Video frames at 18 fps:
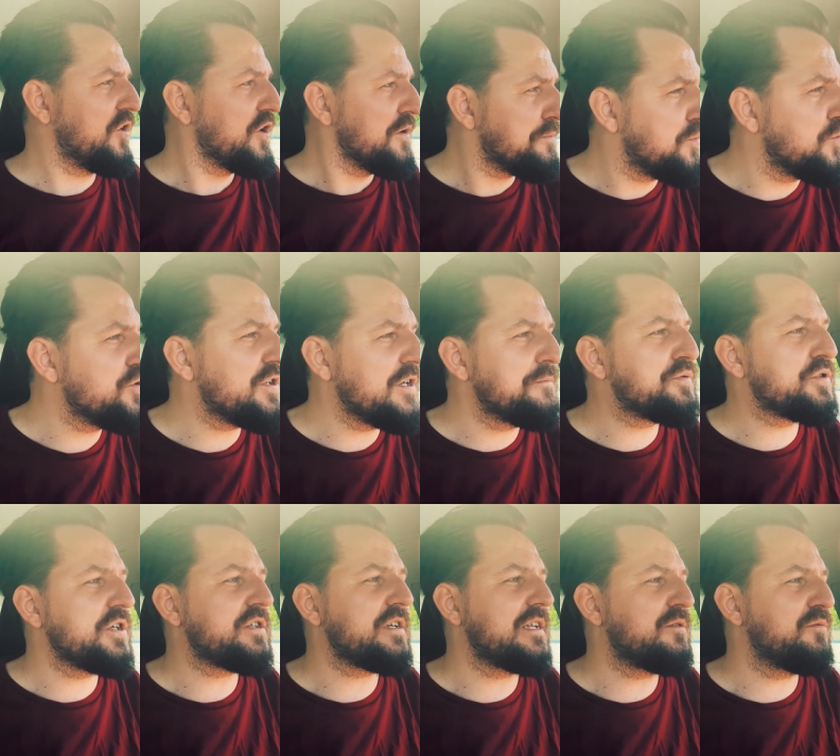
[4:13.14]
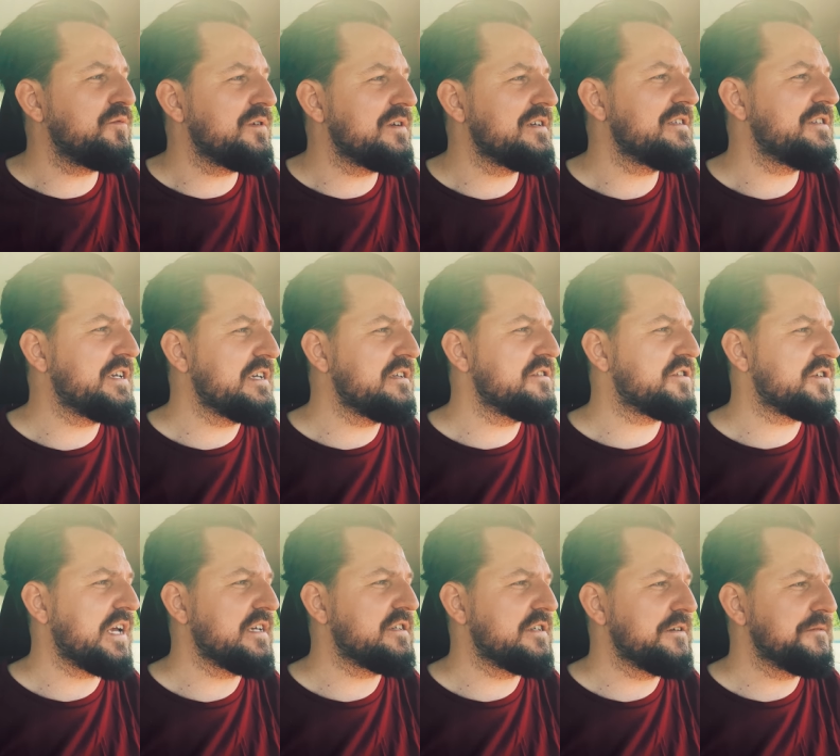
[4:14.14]
No i później przyszedł y, dzień
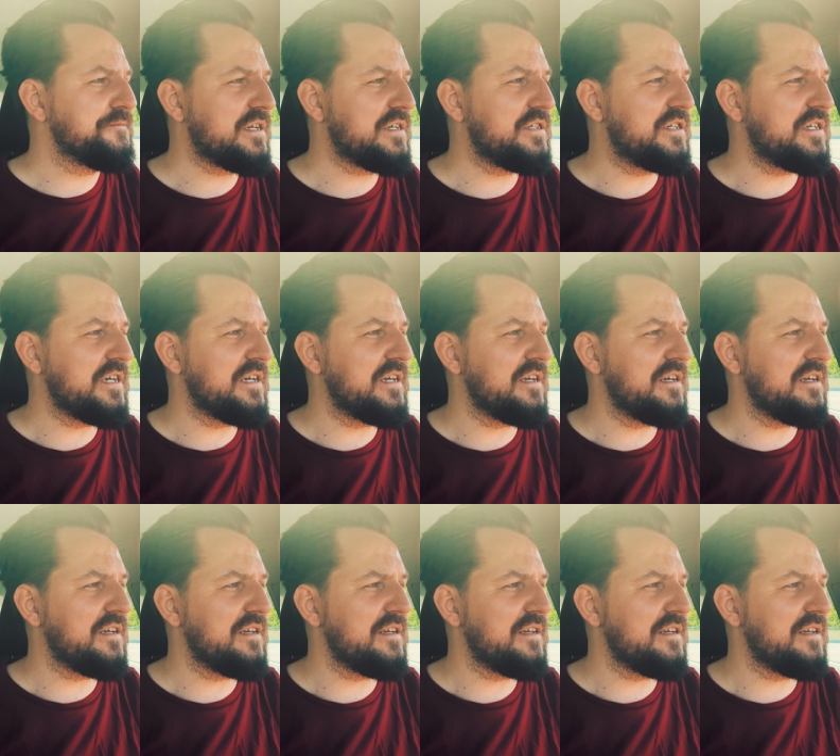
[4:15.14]
trzeci, gdzie